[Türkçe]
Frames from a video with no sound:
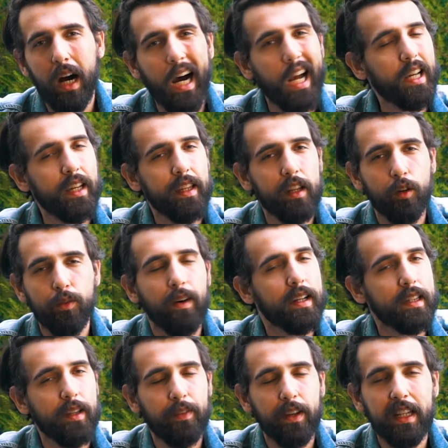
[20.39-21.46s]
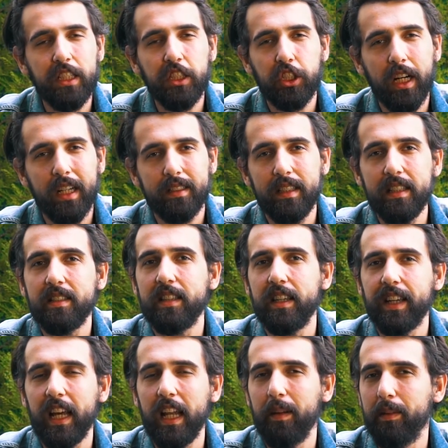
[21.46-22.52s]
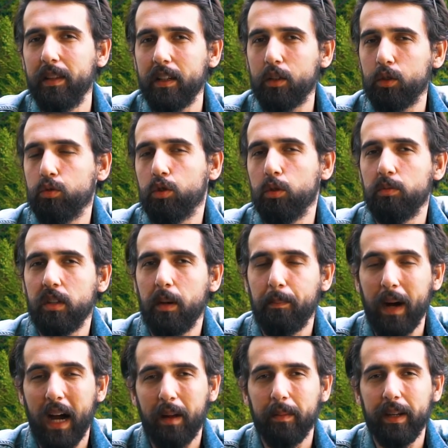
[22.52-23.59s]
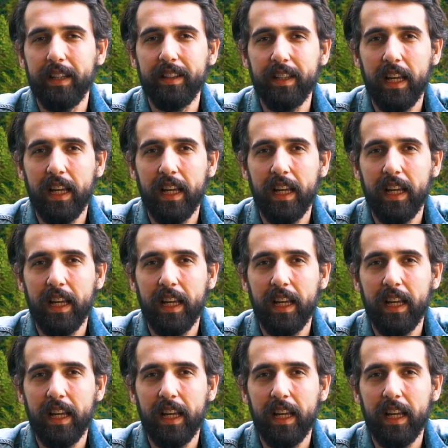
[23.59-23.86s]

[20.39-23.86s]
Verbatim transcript: Arkadan ufak tefek inşaat sesleri gelebilir kusurumuza bakmayın